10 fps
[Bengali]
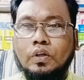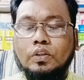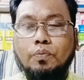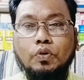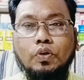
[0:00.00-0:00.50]

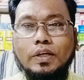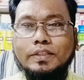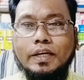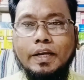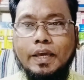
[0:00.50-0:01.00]
তো বন্ধুরা
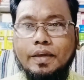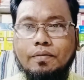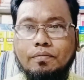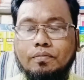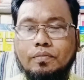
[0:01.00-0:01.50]
জেনে নেই
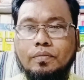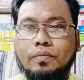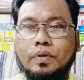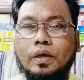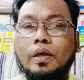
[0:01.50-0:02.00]

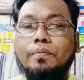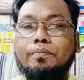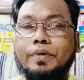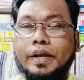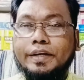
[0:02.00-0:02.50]

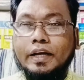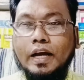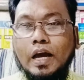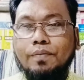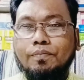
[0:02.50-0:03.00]

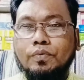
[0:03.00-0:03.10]
ব্রাইটাকার